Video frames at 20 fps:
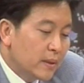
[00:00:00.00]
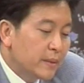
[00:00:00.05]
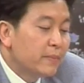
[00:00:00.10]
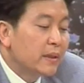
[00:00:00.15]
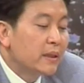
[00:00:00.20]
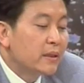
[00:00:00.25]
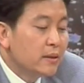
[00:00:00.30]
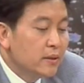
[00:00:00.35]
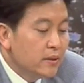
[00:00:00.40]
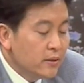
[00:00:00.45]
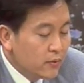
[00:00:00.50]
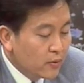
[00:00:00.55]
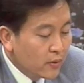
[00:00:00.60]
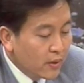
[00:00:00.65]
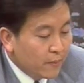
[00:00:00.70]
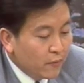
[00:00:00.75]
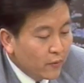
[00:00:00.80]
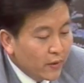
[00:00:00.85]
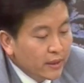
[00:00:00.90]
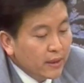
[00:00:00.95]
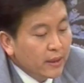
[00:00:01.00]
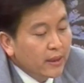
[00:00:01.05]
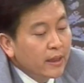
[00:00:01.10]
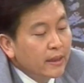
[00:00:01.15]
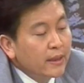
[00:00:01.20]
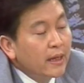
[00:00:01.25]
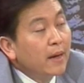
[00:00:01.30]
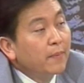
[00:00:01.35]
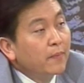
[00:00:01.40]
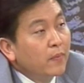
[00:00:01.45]
มันขึ้นอยู่กับวัฒน
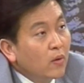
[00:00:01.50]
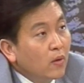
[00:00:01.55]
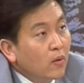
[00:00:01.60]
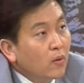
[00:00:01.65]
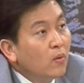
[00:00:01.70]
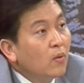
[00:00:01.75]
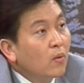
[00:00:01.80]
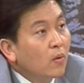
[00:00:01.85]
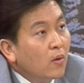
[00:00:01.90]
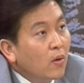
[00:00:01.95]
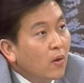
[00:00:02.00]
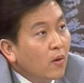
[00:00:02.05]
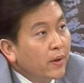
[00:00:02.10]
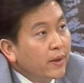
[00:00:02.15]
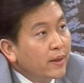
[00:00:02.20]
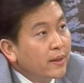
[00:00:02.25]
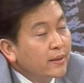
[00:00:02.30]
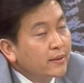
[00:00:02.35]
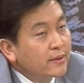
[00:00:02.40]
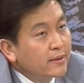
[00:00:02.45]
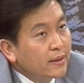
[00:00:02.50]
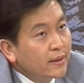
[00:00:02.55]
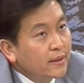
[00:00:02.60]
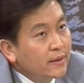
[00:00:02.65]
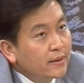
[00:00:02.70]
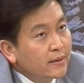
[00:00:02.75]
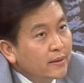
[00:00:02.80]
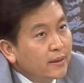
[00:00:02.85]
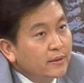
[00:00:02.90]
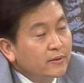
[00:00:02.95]
ธรรมขององค์กรอาจารย์
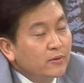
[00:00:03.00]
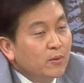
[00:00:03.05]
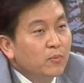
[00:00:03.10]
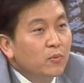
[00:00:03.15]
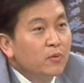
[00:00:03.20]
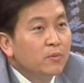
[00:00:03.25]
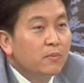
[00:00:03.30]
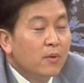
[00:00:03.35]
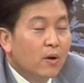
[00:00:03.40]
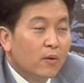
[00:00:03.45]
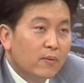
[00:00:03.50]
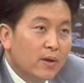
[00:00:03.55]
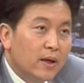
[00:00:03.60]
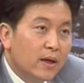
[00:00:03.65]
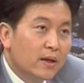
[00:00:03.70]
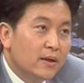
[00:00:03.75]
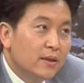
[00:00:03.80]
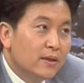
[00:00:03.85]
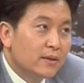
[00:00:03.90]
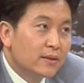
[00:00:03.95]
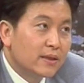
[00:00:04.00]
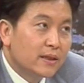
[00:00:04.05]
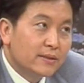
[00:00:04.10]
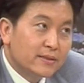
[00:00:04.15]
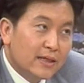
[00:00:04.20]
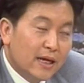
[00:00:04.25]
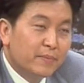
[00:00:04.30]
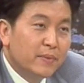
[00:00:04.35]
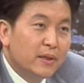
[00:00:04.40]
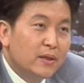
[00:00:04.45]
อย่างสมมุติบอกว่าถ้าอา
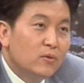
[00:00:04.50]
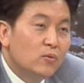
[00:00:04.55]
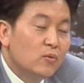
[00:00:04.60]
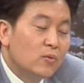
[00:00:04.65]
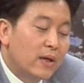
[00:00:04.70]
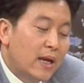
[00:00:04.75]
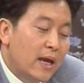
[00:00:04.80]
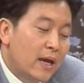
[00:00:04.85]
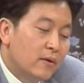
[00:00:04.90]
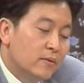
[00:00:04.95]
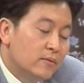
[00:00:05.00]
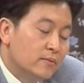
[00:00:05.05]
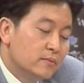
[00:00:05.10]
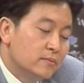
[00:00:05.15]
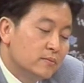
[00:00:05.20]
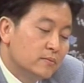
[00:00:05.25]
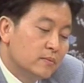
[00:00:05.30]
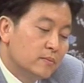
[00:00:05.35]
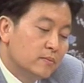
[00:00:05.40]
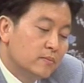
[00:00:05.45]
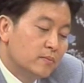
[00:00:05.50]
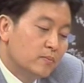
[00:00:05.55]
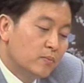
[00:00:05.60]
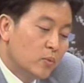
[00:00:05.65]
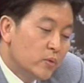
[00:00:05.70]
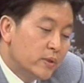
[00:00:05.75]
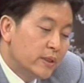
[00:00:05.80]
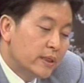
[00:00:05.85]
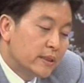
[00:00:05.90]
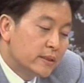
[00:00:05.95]
จารย์มีลูกแล้ว
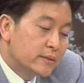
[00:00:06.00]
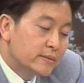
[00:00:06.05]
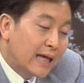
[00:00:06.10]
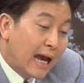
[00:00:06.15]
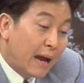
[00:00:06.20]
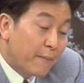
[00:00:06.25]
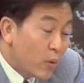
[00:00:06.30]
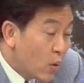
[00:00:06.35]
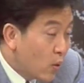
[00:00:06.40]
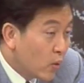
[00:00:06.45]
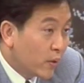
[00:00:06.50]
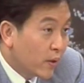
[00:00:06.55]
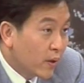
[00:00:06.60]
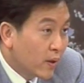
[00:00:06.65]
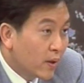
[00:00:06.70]
ผู้หญิง3 คน